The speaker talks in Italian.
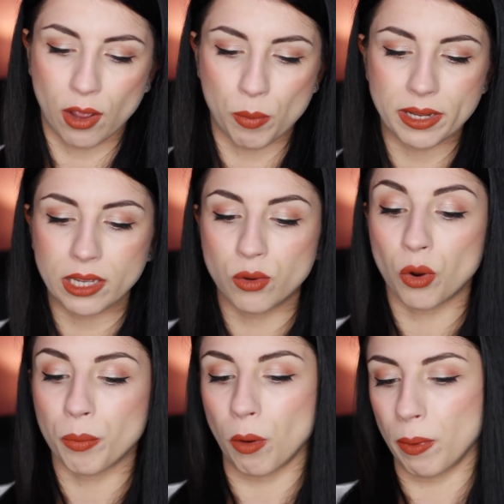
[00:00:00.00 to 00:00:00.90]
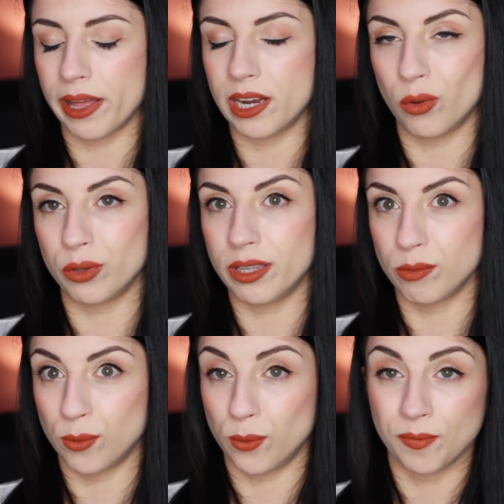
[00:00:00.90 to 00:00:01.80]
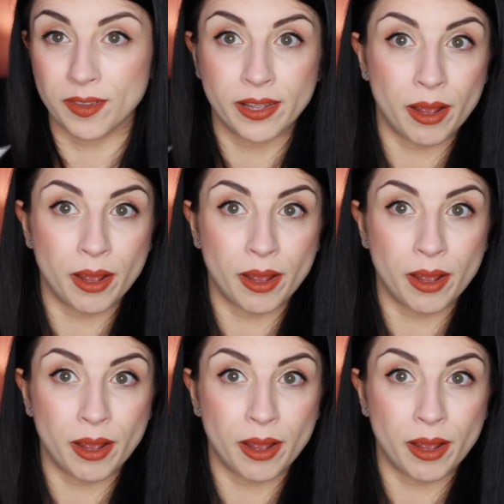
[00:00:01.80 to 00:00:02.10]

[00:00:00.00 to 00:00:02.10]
come, dicono, però magari lo devo